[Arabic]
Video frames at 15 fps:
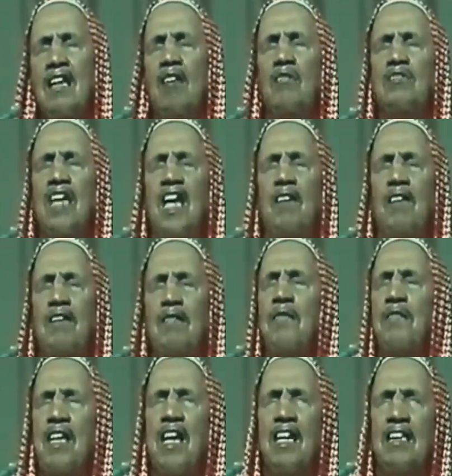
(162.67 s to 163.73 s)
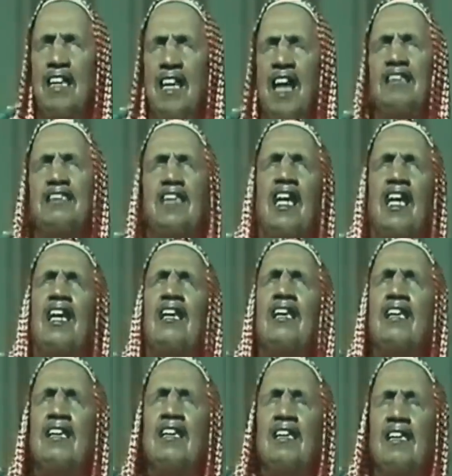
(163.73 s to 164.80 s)
او جاء والامام راكع اجزاه
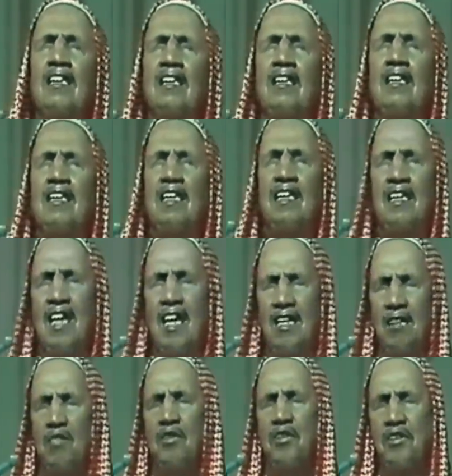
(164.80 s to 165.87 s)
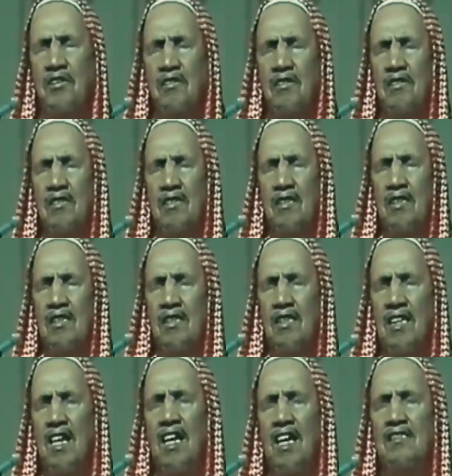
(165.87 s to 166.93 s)
للعذر
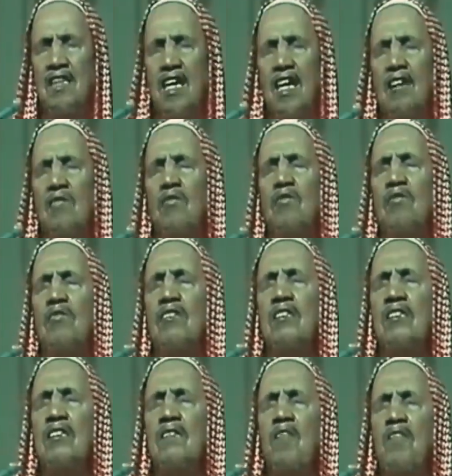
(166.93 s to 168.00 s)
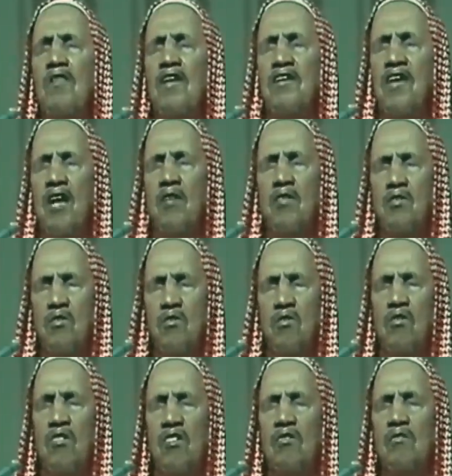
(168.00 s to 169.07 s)
اجزاه ادراك
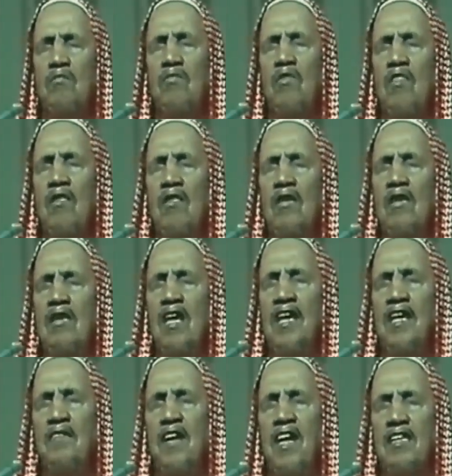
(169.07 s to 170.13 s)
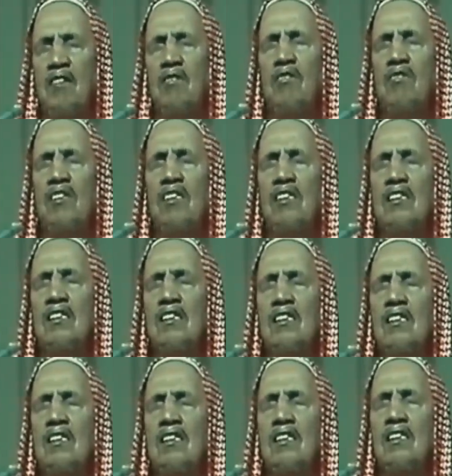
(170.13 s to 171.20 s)
الركوع لان فاته
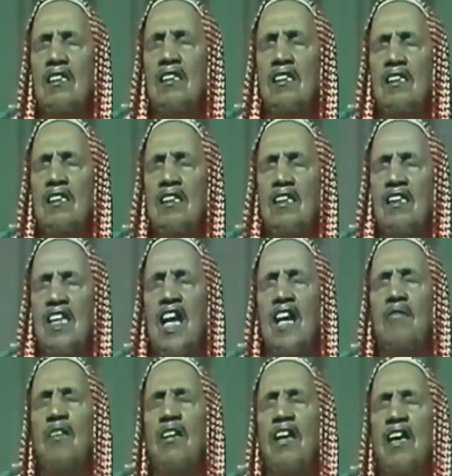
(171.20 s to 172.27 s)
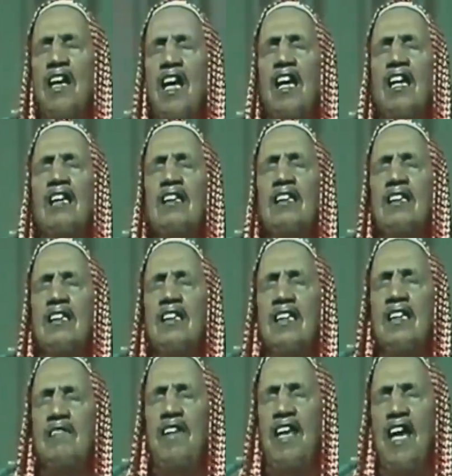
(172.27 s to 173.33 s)
القيام والقراءه
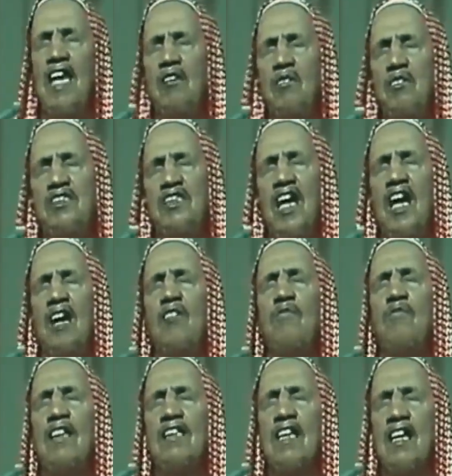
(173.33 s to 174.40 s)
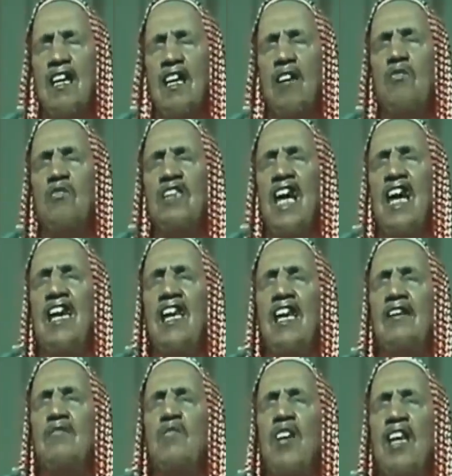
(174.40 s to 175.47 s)
فلا يجزئه ما تركه
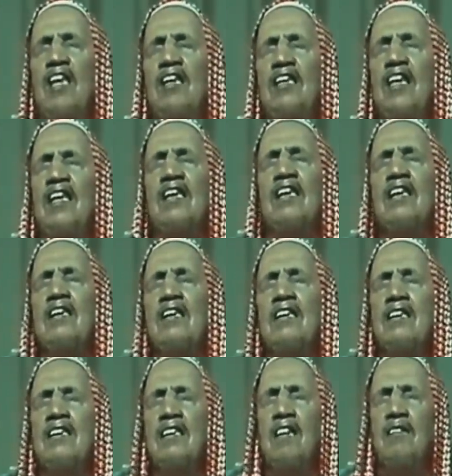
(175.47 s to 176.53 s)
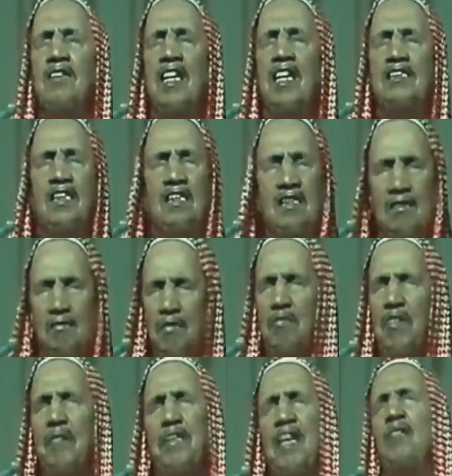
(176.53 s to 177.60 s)
جاهلا مقلدا أو ناس
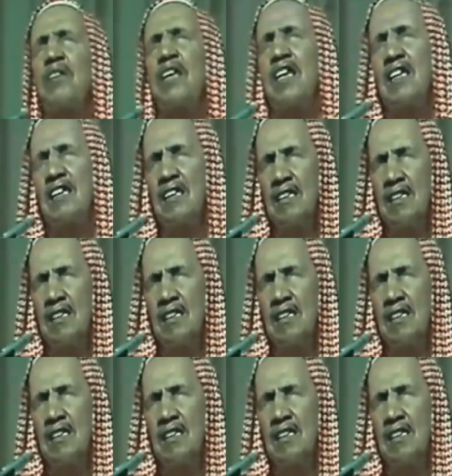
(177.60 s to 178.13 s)
من باب أولى